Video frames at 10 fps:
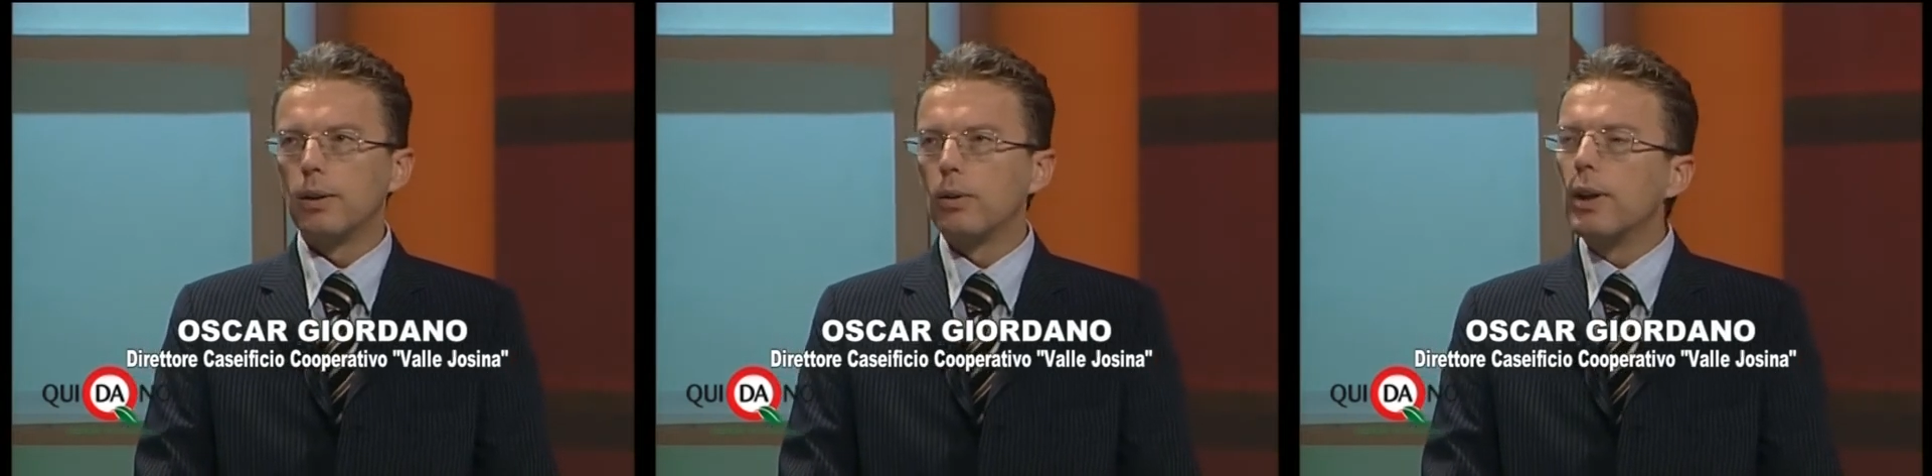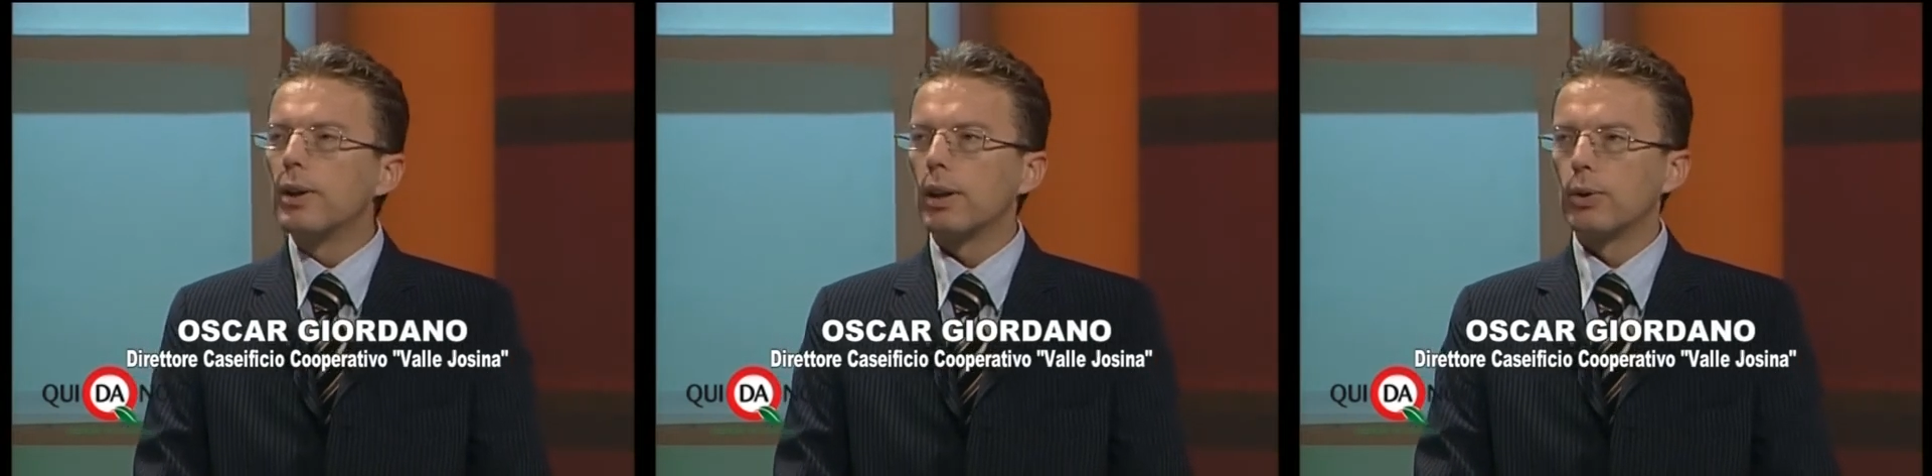
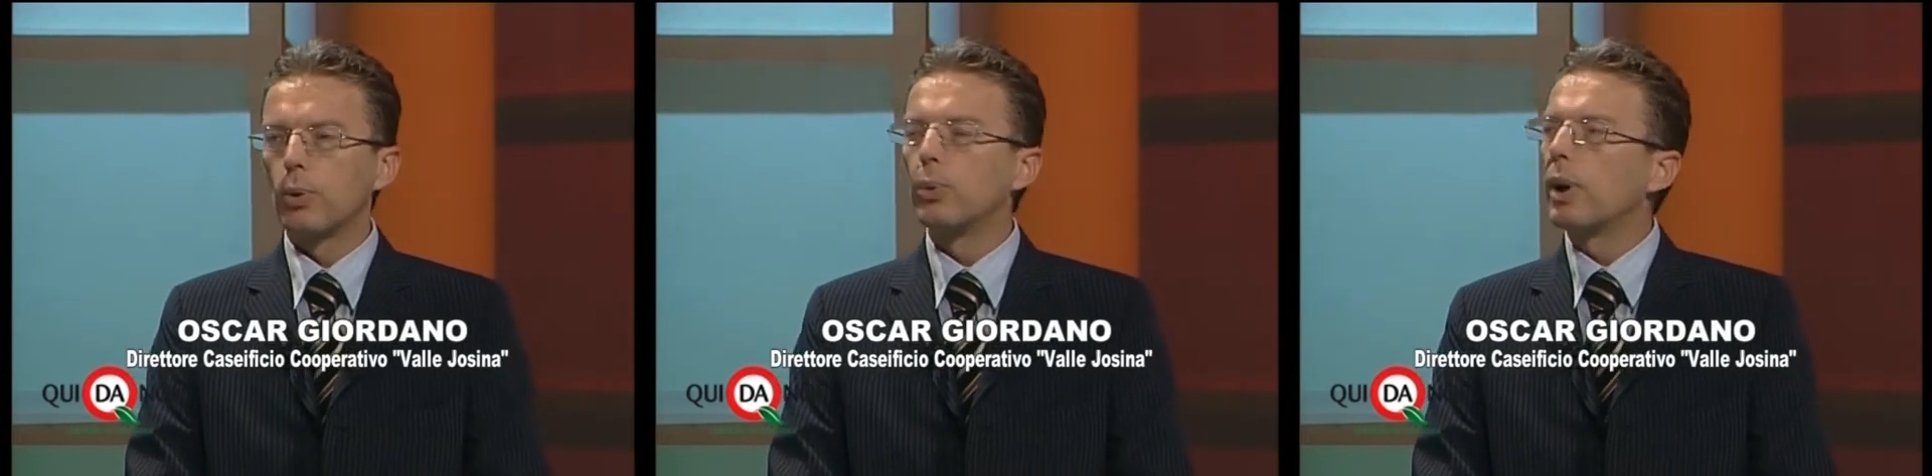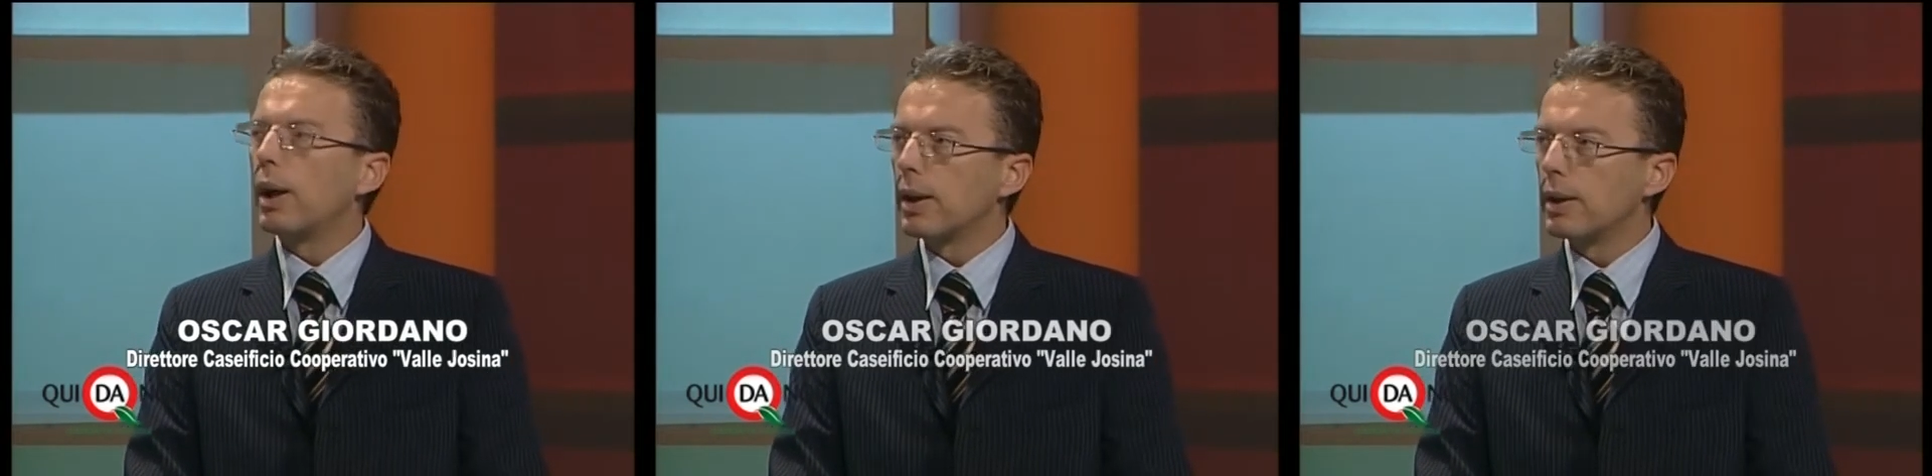dovesse
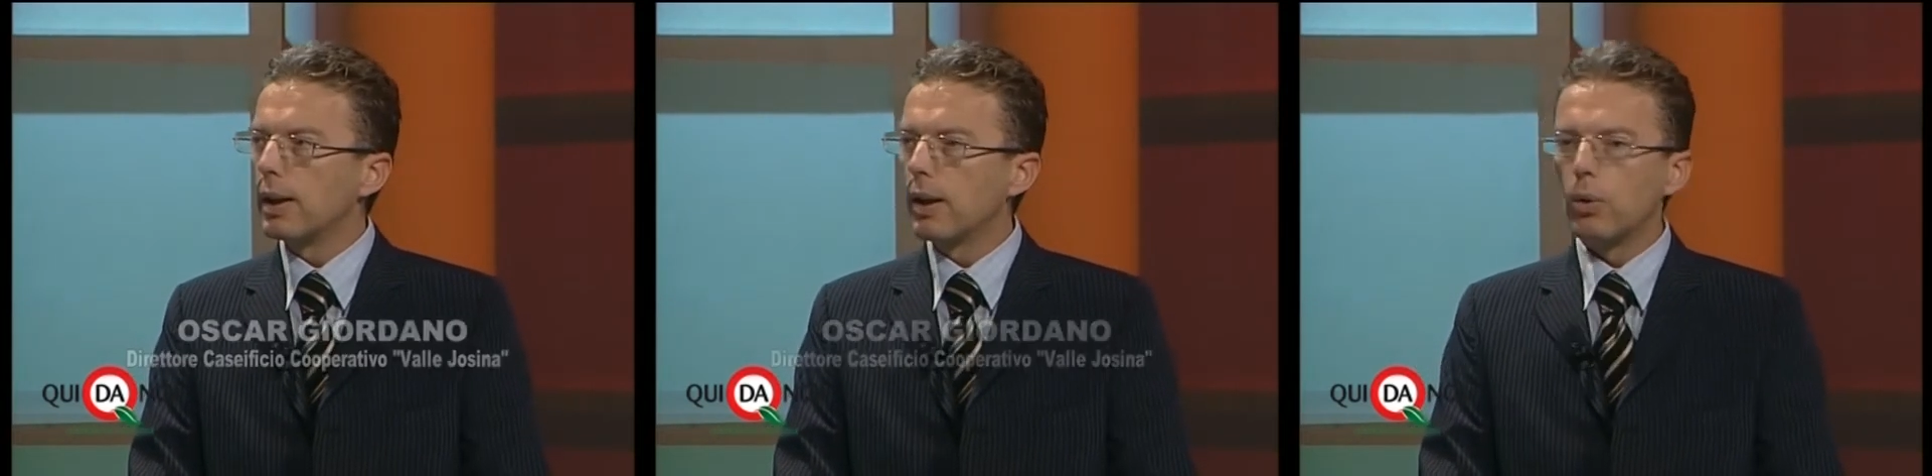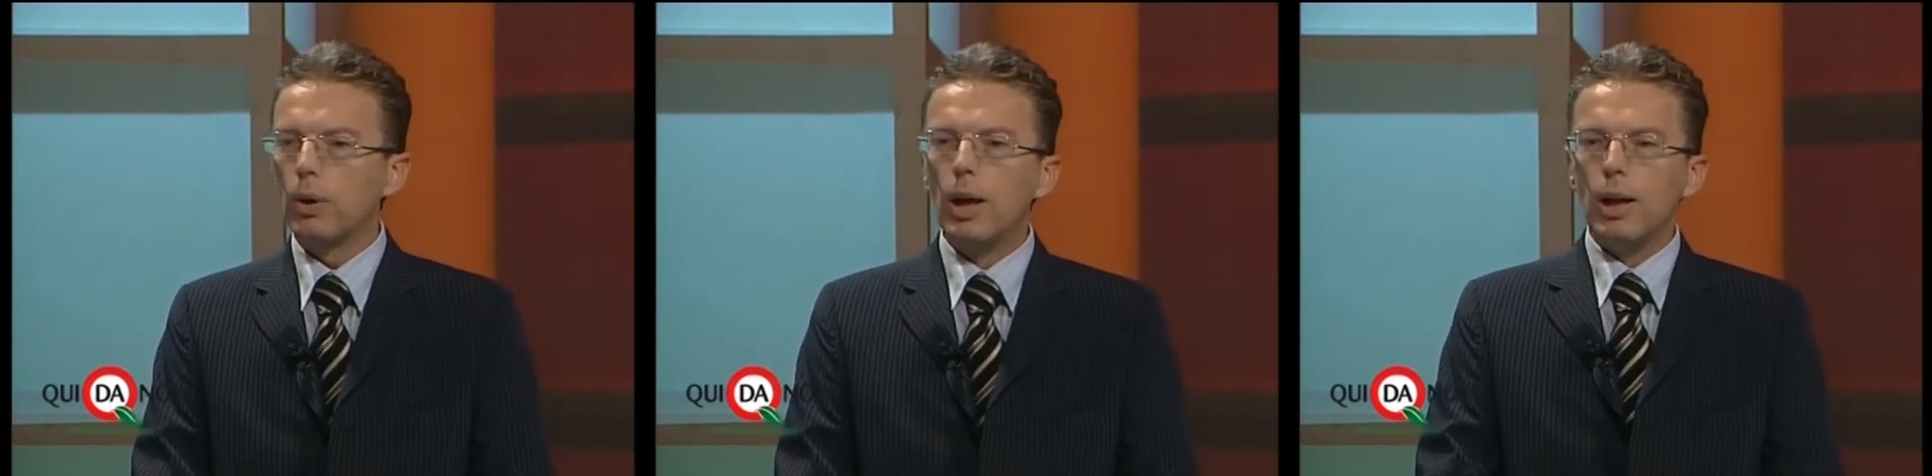strutturarsi anche con